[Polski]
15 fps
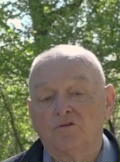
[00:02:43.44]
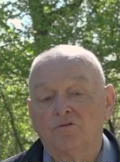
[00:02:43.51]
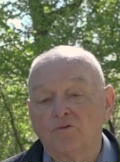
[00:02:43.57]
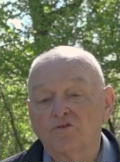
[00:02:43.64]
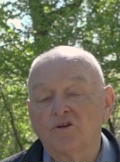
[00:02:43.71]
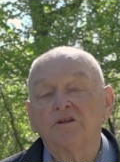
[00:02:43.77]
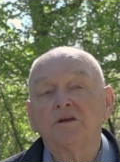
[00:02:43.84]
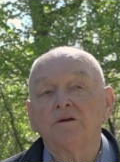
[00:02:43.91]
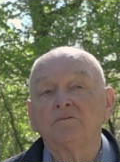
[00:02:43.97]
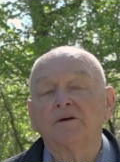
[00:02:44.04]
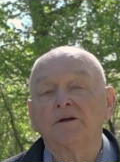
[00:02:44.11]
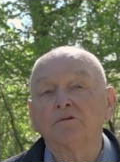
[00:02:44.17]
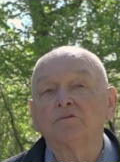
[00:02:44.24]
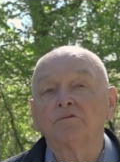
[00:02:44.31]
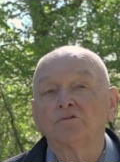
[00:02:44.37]
tworzenie im
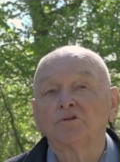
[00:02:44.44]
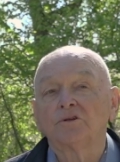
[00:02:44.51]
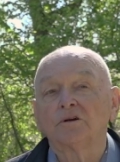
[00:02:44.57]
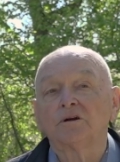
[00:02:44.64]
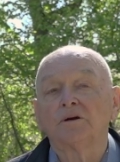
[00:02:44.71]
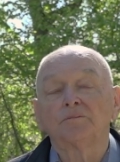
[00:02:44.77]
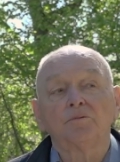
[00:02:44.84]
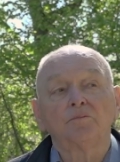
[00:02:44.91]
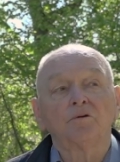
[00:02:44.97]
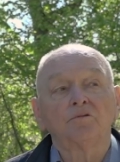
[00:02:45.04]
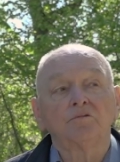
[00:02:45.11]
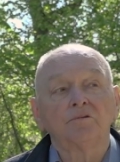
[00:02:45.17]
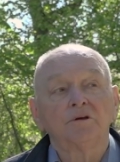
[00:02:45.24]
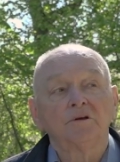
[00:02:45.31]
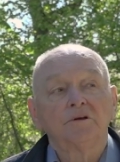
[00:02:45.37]
warunków do tego, aby
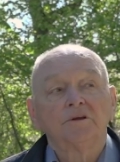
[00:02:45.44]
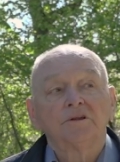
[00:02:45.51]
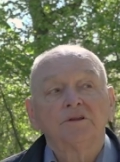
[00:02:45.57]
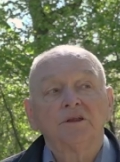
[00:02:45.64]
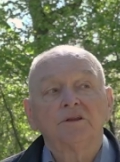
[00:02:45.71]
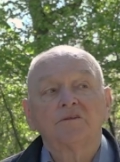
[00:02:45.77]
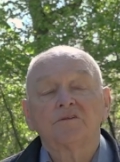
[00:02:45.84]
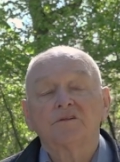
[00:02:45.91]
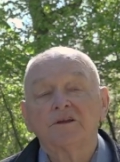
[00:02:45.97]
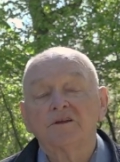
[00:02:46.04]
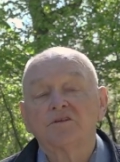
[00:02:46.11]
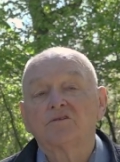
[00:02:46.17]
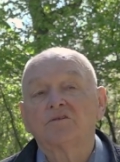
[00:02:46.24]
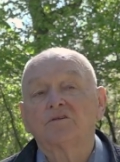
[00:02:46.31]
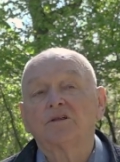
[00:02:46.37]
mogły ten
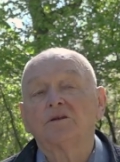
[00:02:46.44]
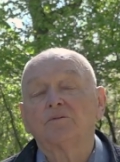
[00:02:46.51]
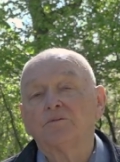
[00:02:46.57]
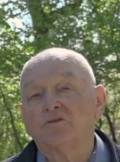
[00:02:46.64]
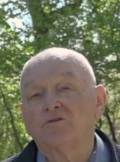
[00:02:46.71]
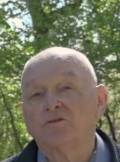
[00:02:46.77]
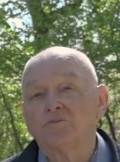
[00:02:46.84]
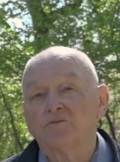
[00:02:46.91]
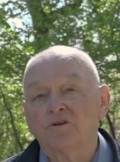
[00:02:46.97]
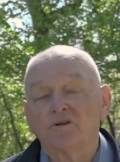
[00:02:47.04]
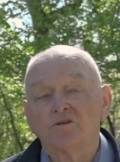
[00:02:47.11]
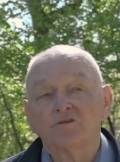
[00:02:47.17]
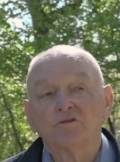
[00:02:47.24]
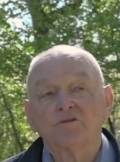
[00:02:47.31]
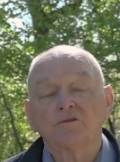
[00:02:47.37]
stres termiczny
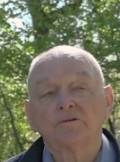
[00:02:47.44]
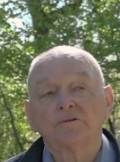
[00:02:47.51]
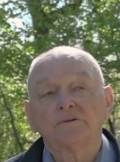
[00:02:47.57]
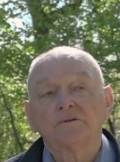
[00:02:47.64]
przeżyć.